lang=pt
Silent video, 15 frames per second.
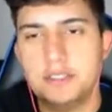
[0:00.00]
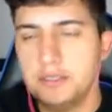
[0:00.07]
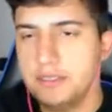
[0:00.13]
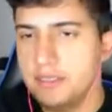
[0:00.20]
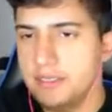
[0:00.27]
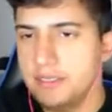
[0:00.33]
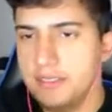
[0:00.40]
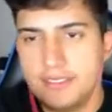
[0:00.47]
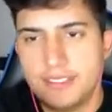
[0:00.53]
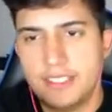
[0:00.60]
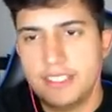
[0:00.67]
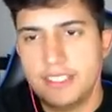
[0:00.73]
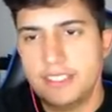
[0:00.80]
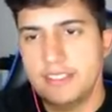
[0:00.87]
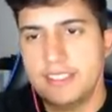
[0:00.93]
Hum, hum,
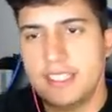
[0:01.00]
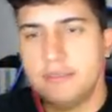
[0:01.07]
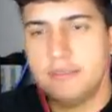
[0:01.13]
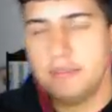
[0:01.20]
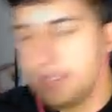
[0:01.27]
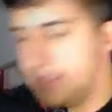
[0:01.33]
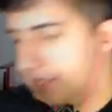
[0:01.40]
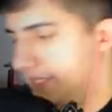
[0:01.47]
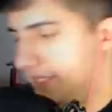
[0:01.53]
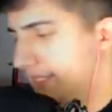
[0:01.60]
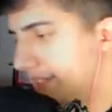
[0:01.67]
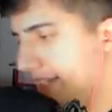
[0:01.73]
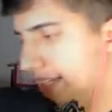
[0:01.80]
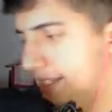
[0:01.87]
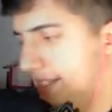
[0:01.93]
hoje não tá pra nós,
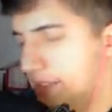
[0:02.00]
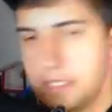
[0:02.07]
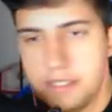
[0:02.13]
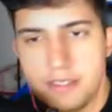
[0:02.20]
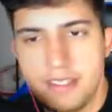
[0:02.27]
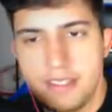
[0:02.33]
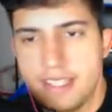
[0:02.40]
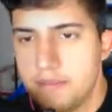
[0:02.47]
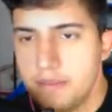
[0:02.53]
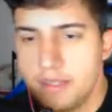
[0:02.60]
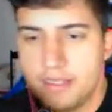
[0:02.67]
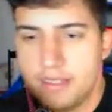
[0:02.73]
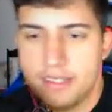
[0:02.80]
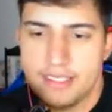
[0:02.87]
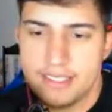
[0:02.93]
velho. Hoje não tá pra
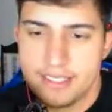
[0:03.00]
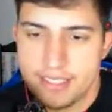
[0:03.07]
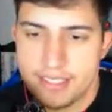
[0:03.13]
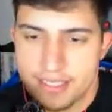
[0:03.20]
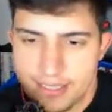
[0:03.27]
nós.